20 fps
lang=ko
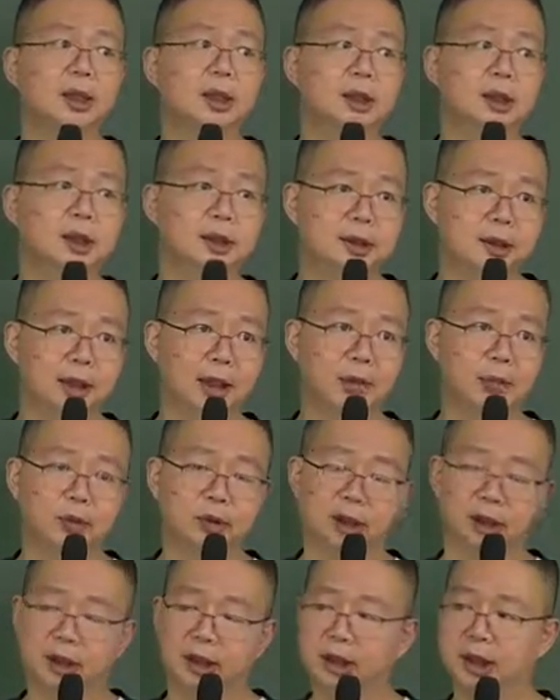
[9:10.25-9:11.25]

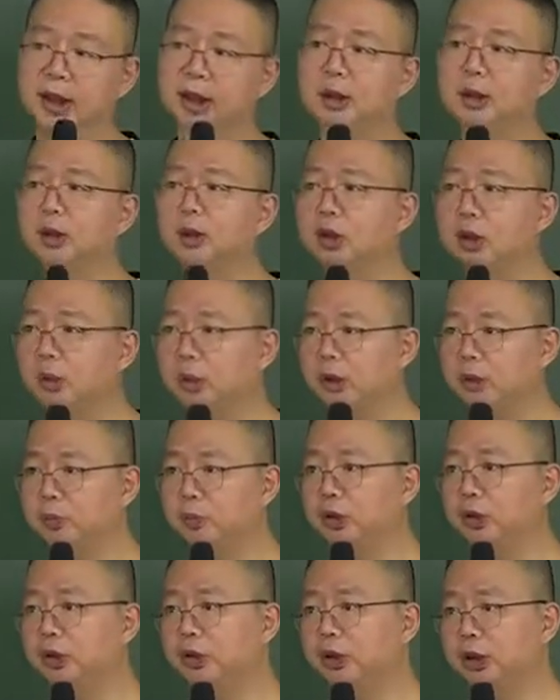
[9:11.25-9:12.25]
일사부재리
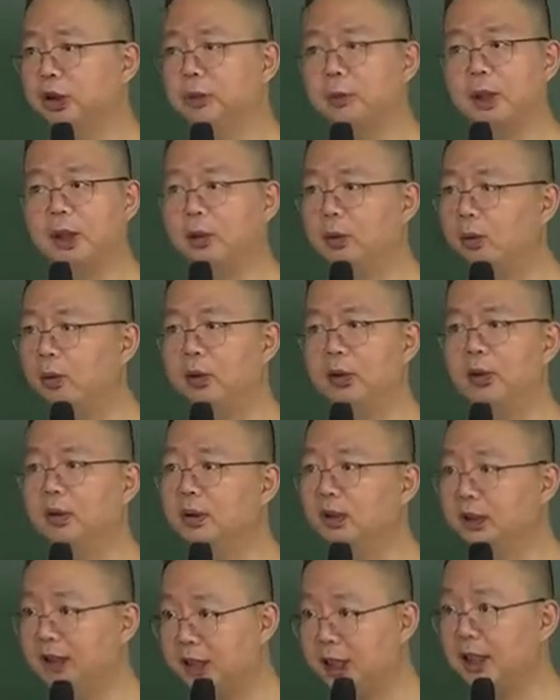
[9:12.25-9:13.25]
이중처벌금지 원칙 위반으로
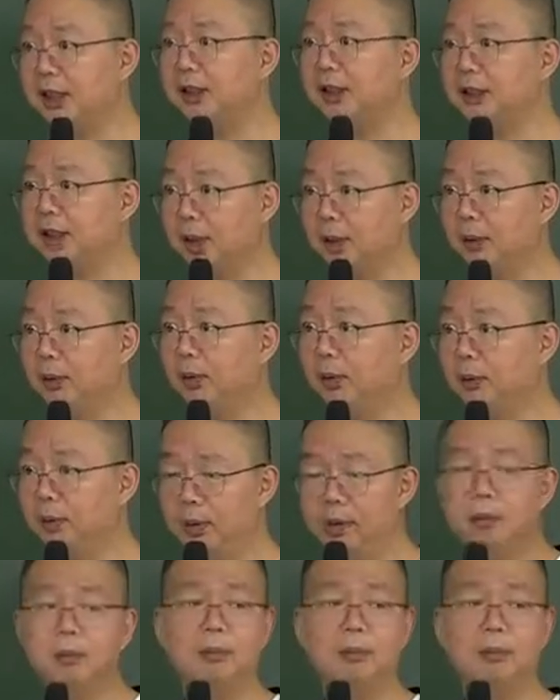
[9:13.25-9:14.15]
허용되지 않는다고